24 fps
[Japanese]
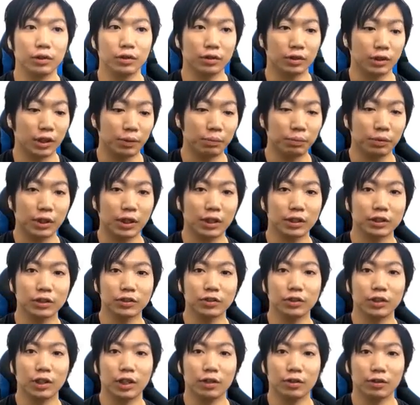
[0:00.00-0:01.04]
VLOOKUP 関
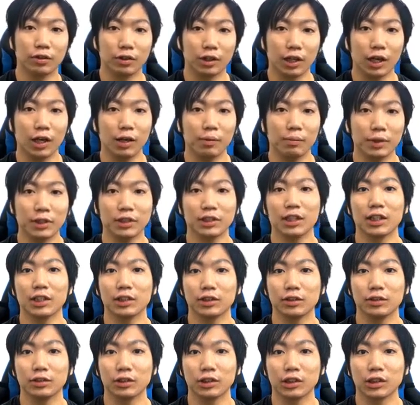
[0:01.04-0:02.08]
数を入れるので、まず
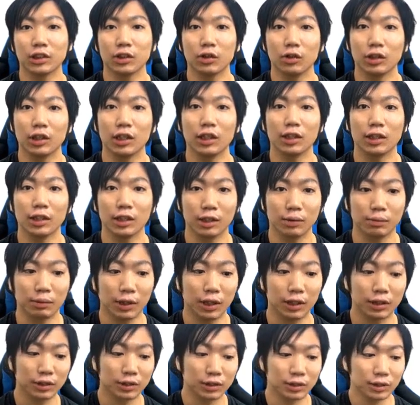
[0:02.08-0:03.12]
は数式を入れていき
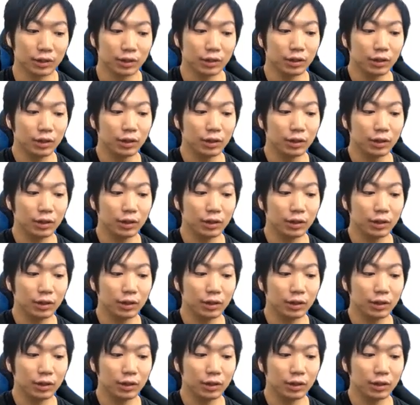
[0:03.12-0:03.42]
ます。